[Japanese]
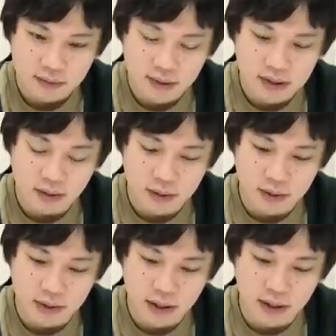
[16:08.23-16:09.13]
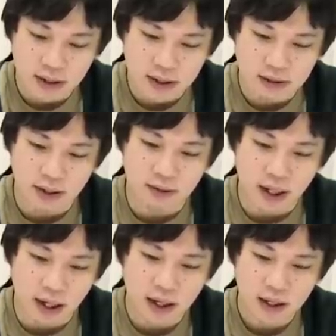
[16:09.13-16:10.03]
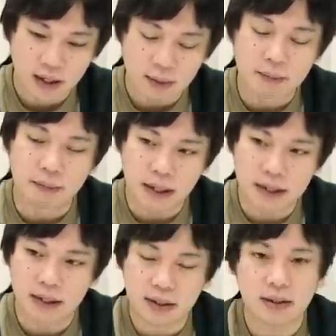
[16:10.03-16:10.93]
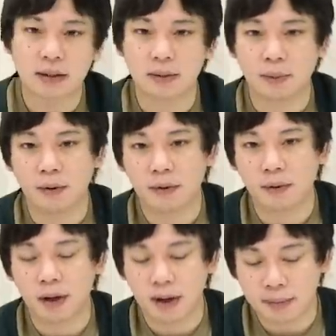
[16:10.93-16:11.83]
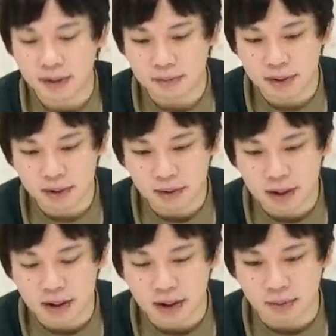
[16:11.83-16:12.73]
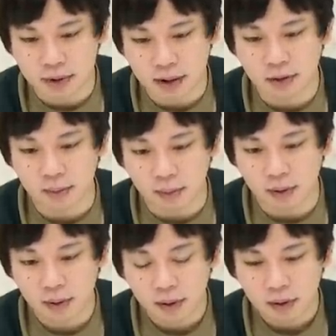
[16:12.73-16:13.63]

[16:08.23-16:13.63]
マジで星5制限で使うだろうなめちゃくちゃ使うと思うこれ別に水属性じゃなくても使うと思う